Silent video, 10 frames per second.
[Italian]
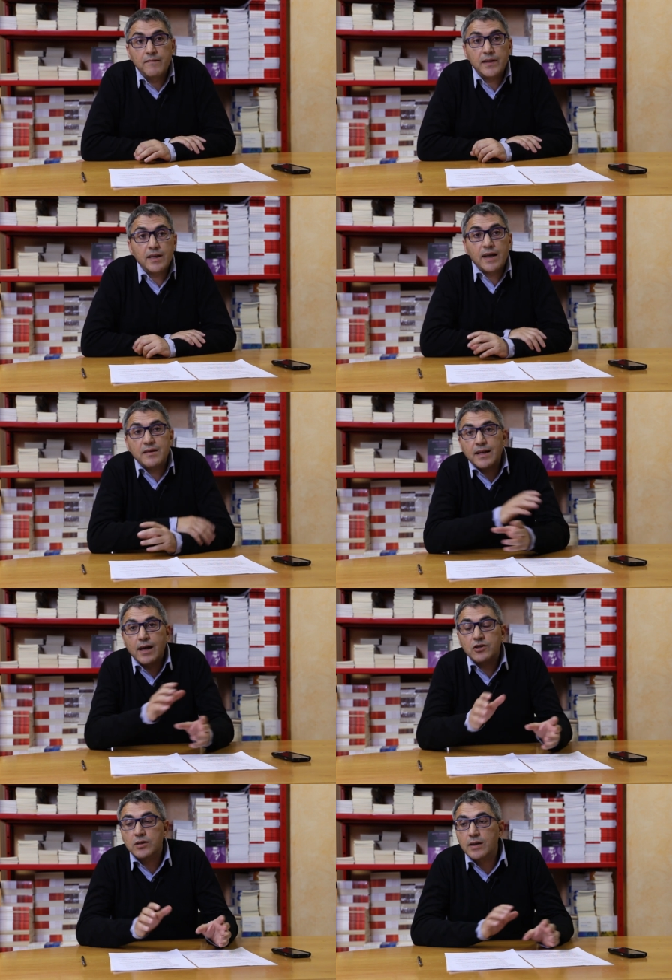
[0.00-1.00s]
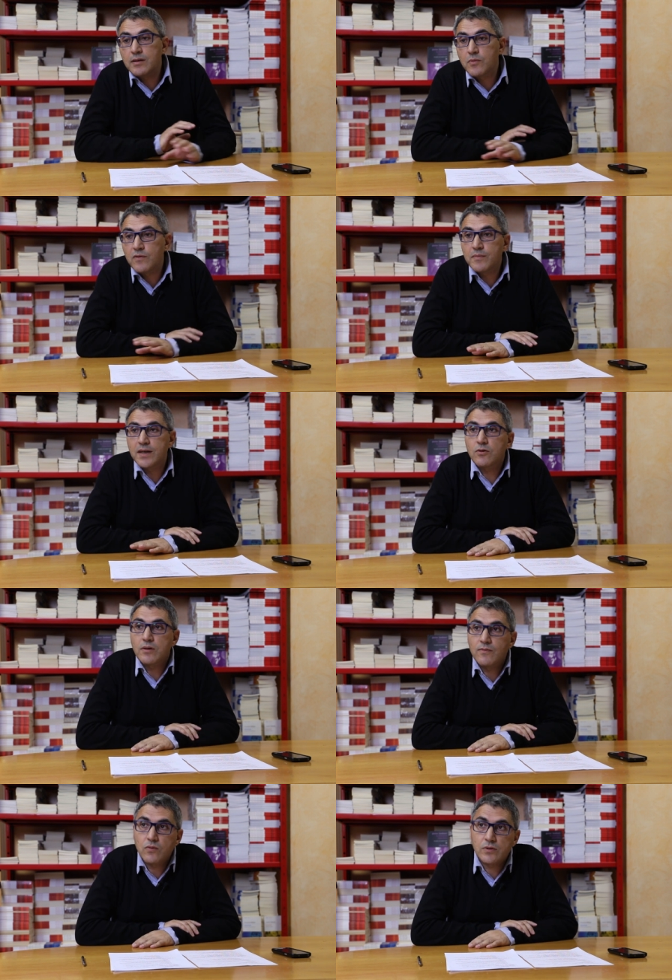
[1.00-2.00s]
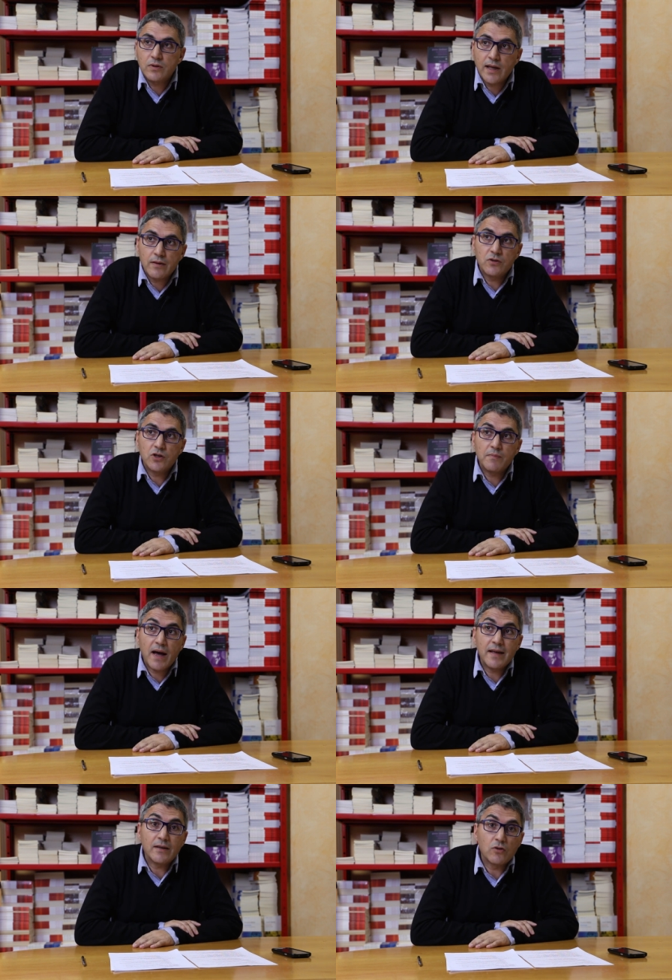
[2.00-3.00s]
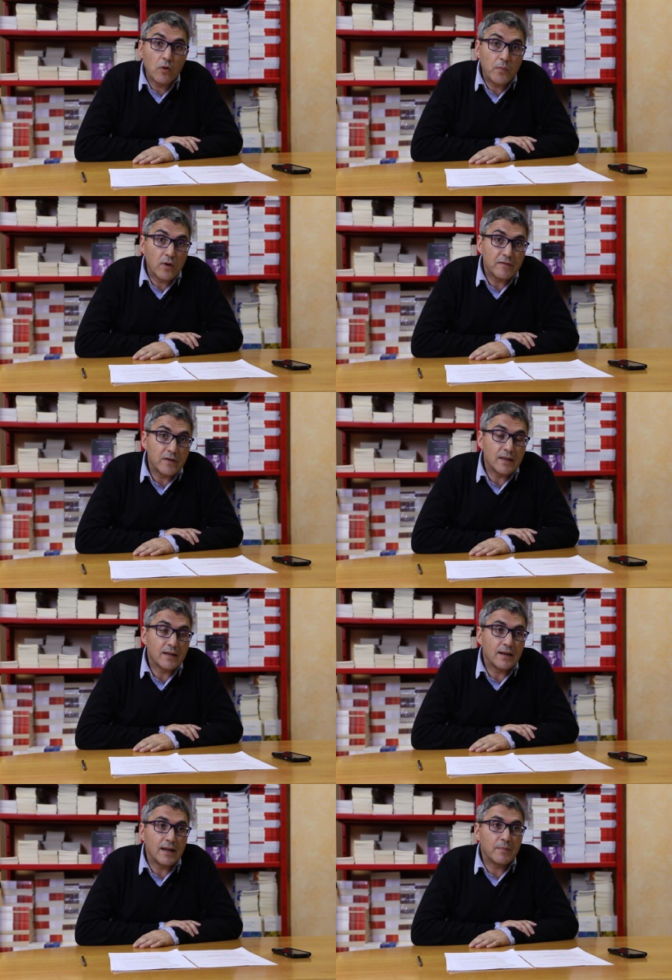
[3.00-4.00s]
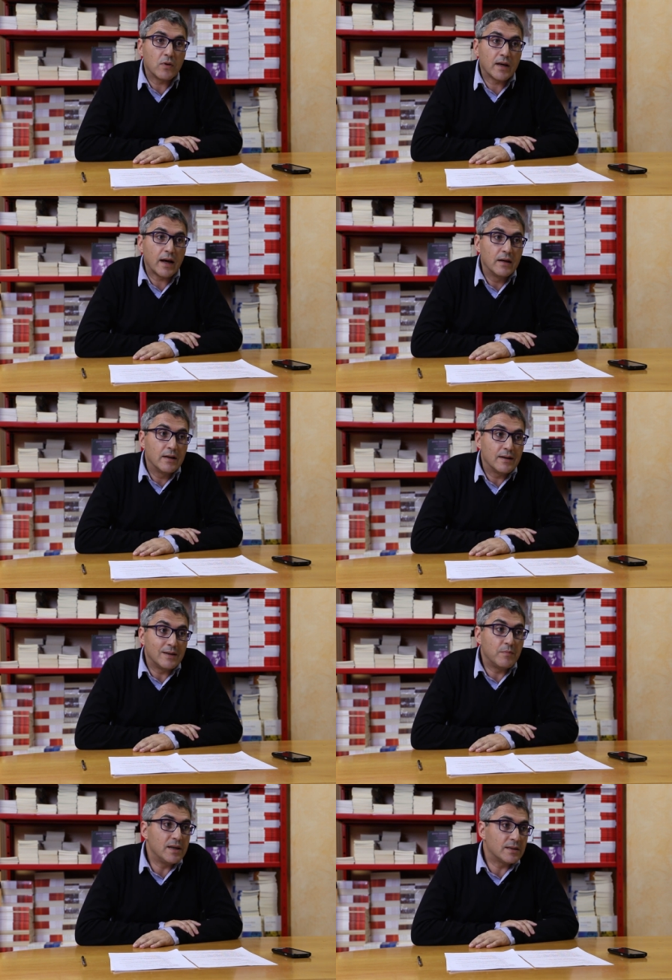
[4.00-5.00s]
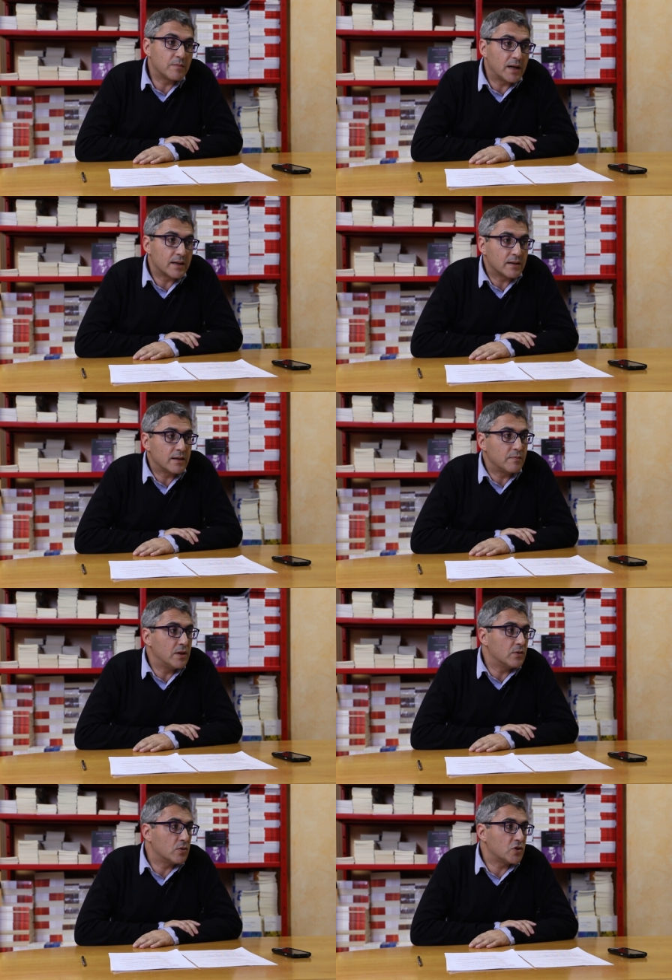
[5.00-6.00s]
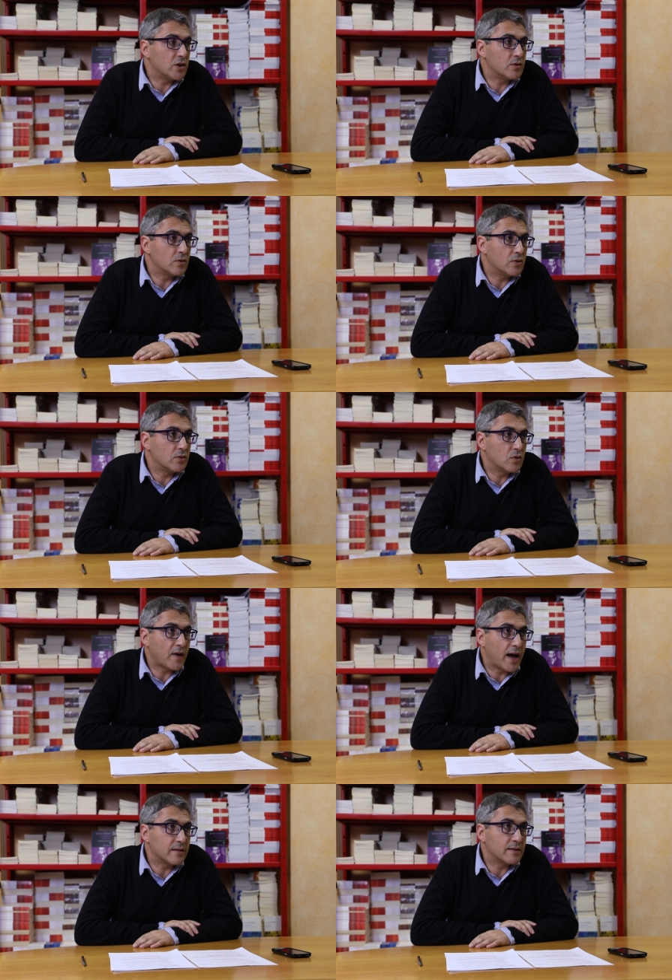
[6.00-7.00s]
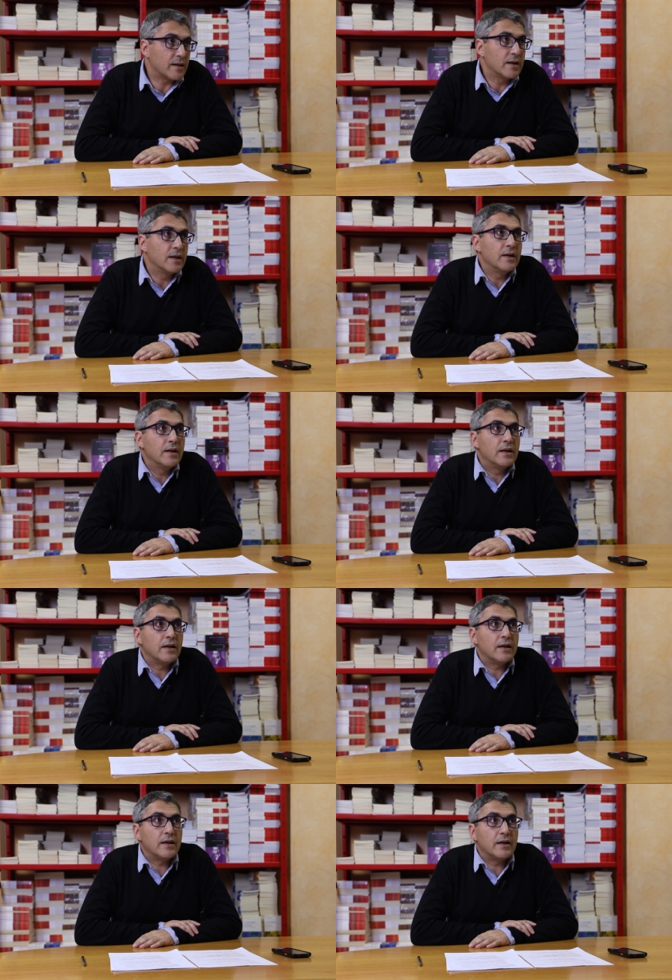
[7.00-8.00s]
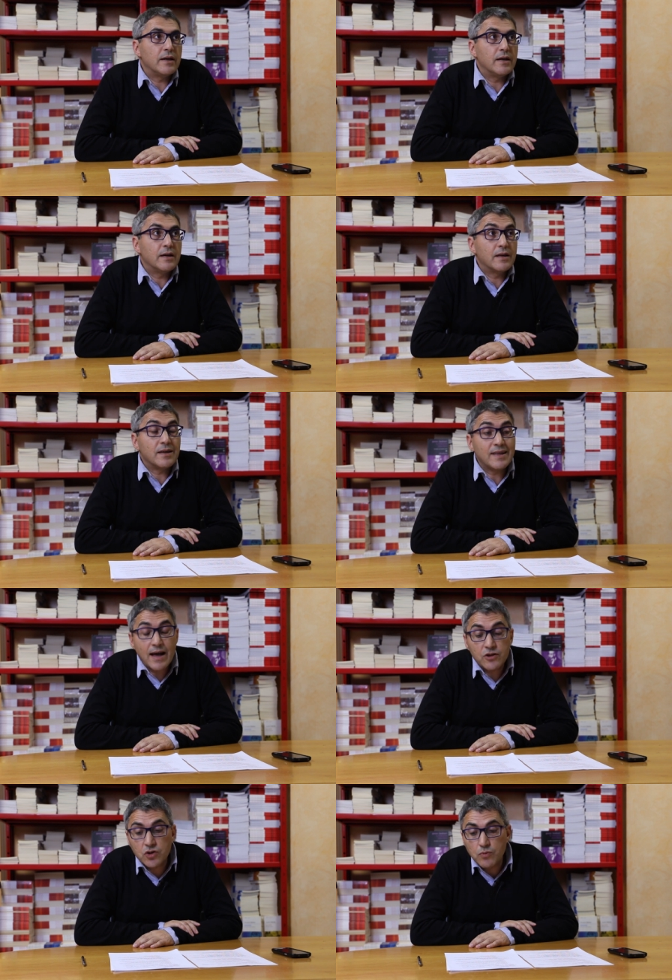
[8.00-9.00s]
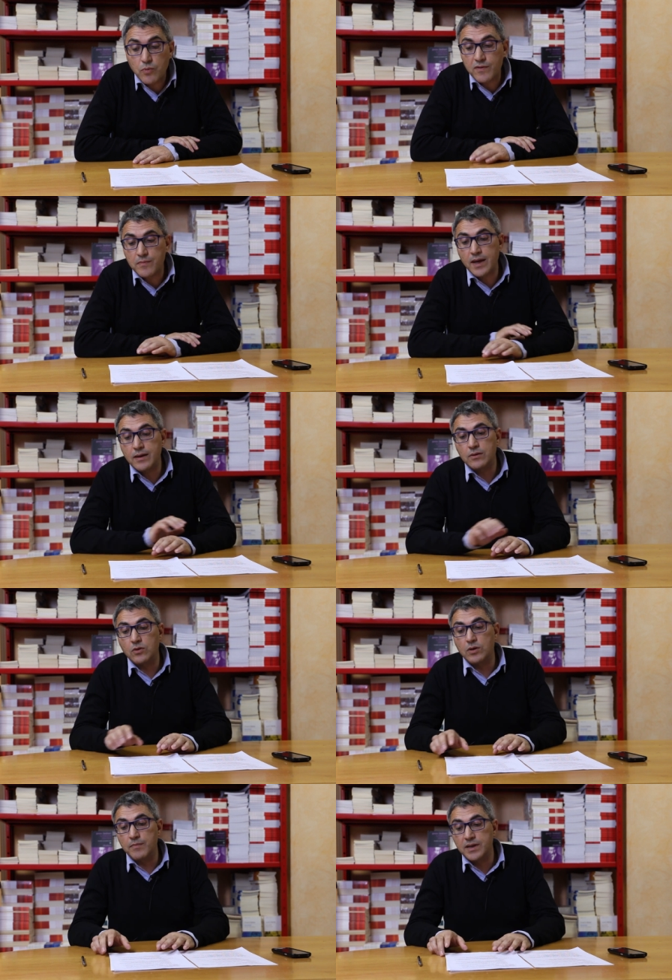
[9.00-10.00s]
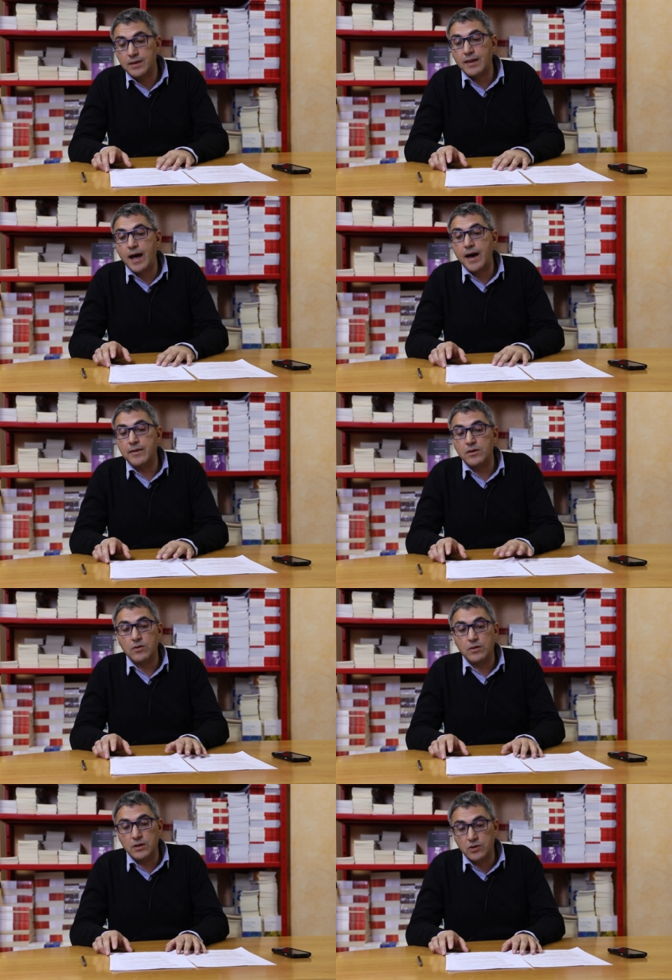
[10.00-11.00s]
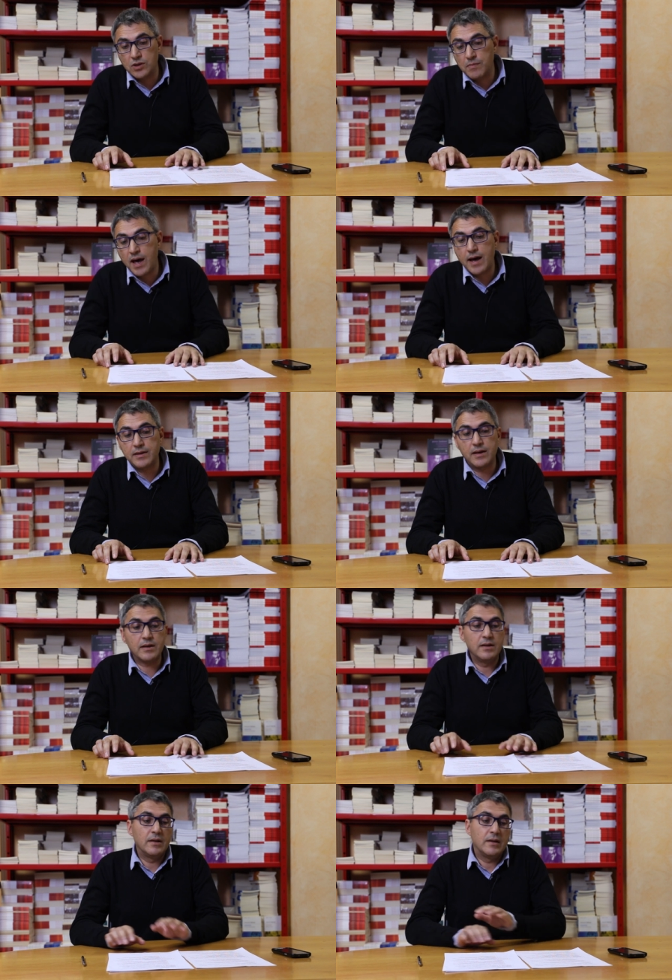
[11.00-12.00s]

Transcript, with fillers: vede la rinascita del movimento rivoluzionario in Germania dopo la fine dell'epoca di Bismarck nel 1890. Eh, rinasce un movimento libertario in Germania